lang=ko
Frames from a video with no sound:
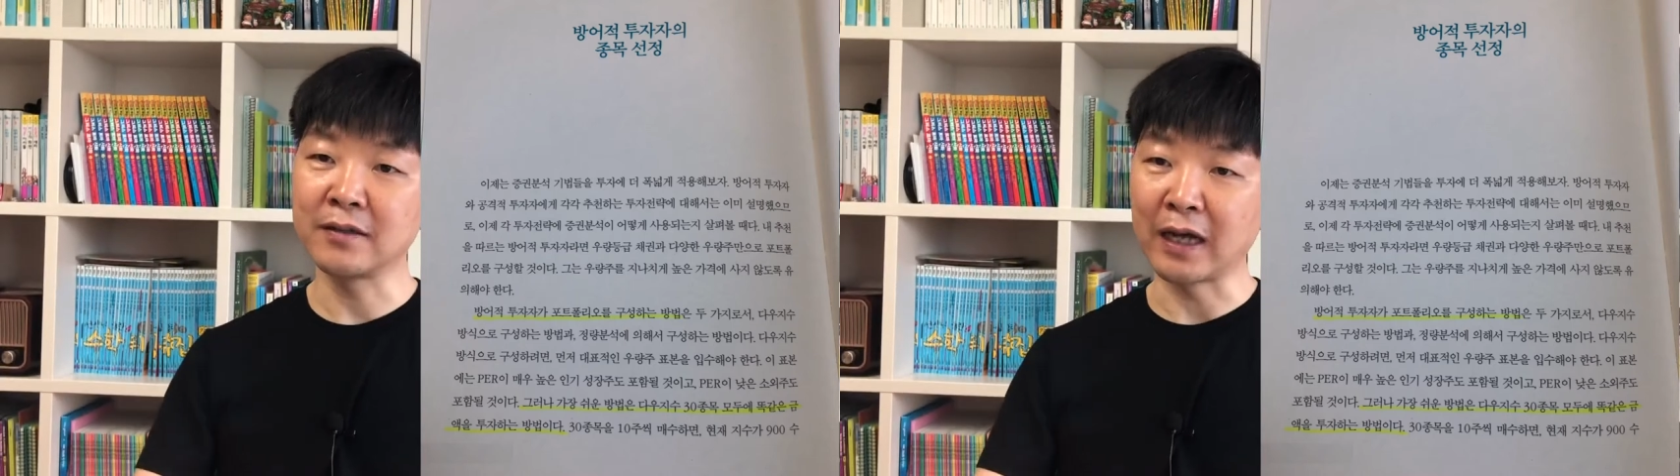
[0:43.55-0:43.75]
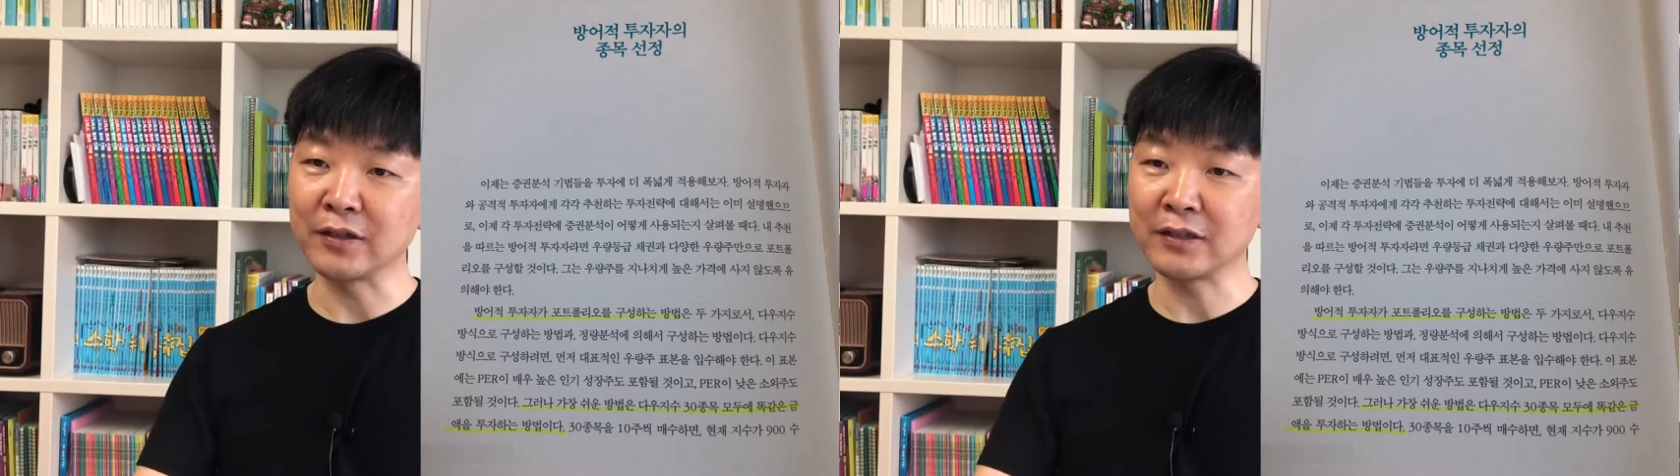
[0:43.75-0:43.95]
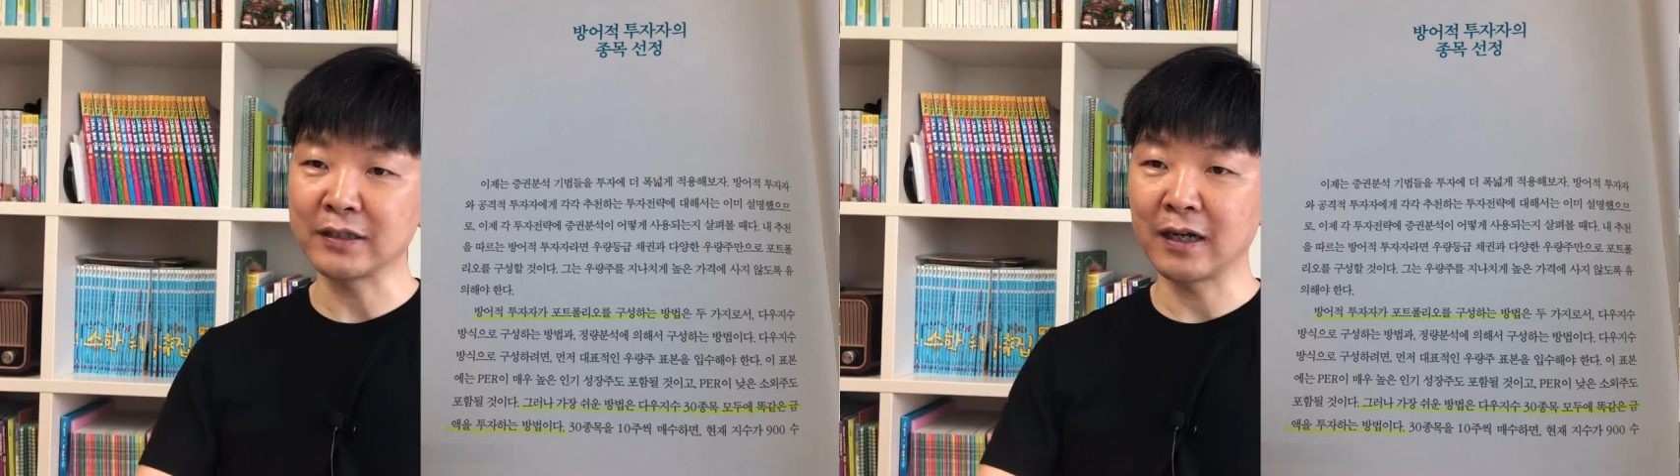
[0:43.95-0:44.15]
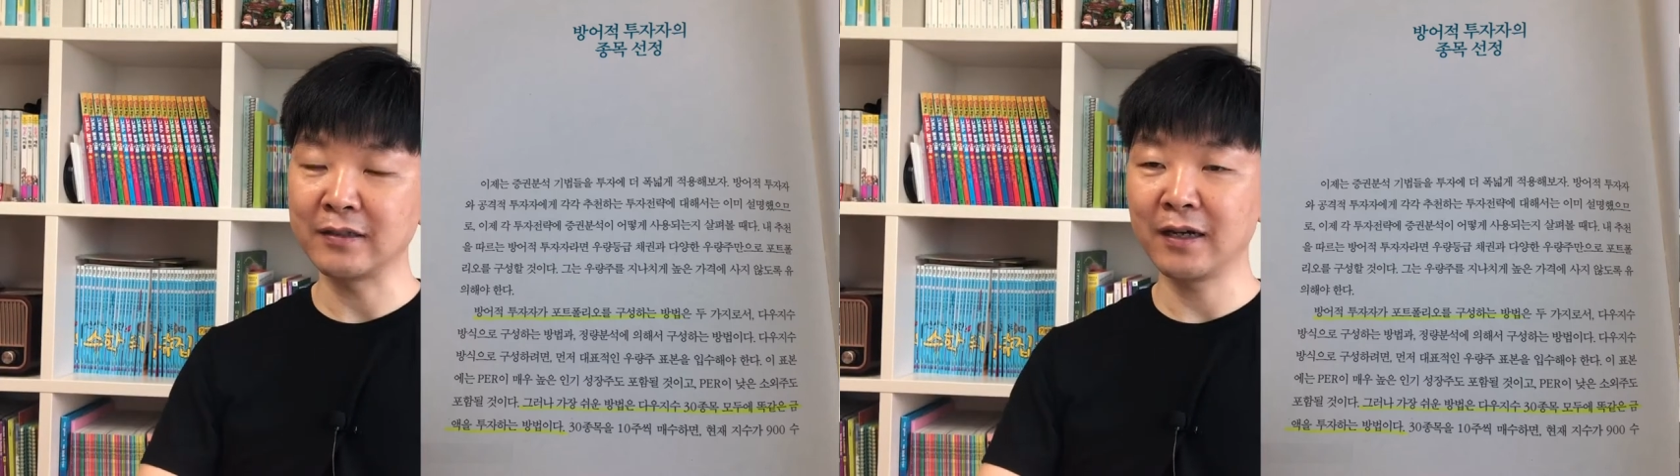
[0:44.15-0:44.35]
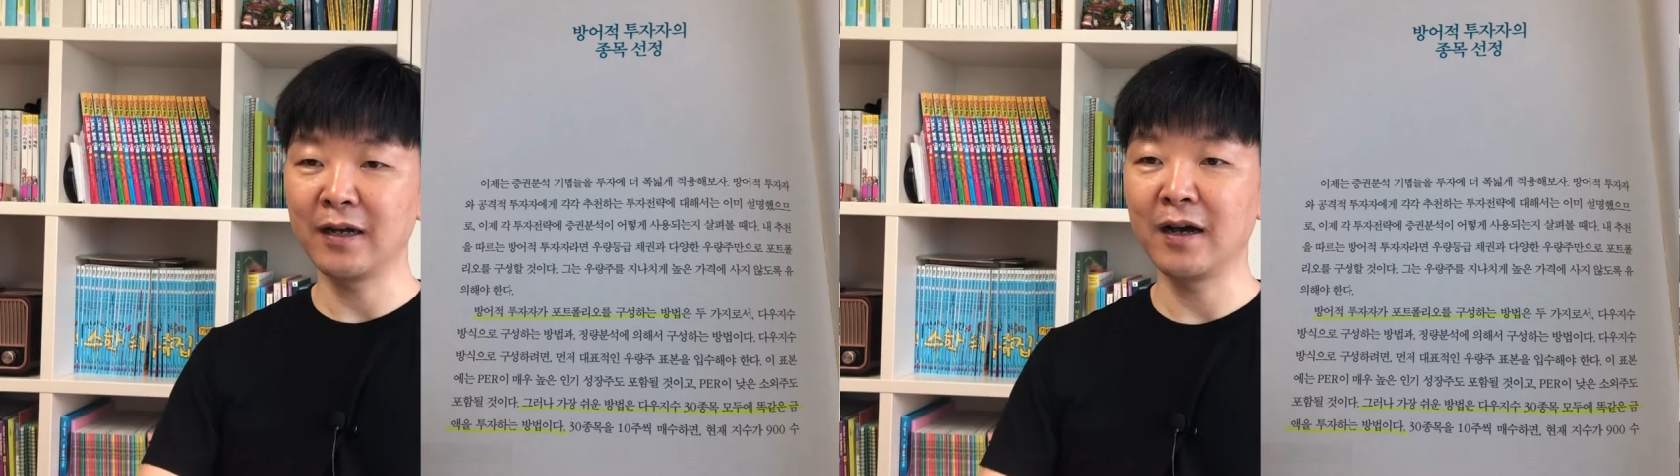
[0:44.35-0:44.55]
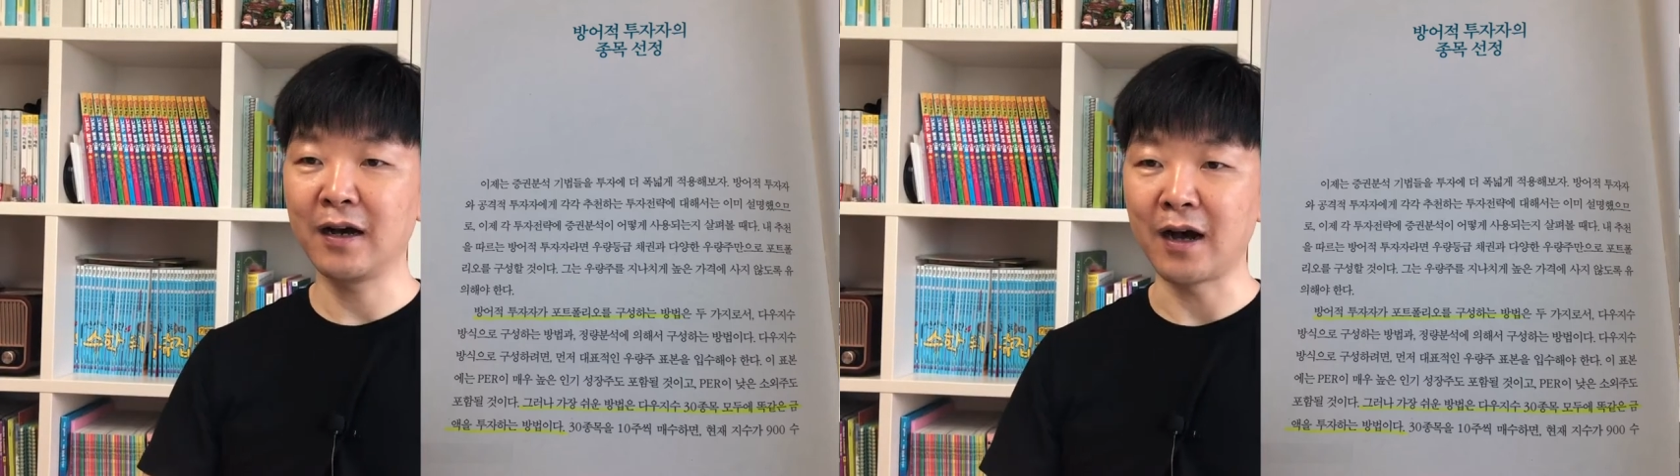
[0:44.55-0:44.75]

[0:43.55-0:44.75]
아저씨가 세아야